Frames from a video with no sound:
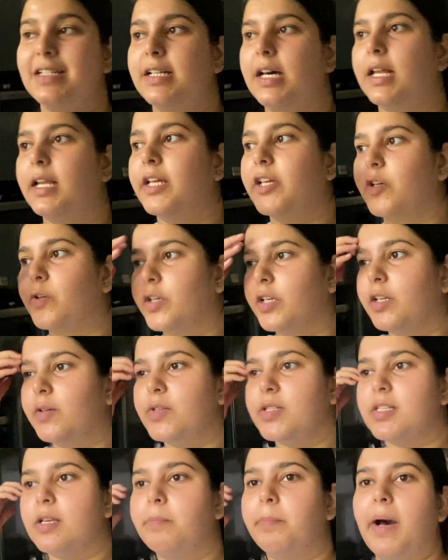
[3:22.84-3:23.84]
डाला है क्योंकि ना
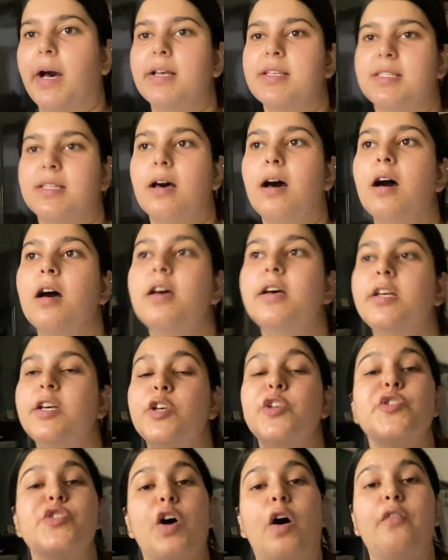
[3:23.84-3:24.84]
उससे पास्ता
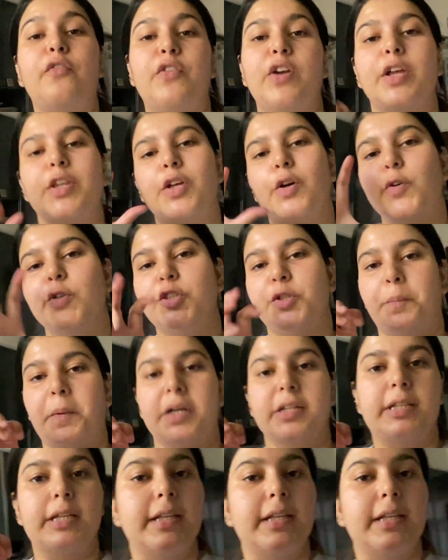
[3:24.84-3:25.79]
सॉफ्ट रहता है वो चिपकते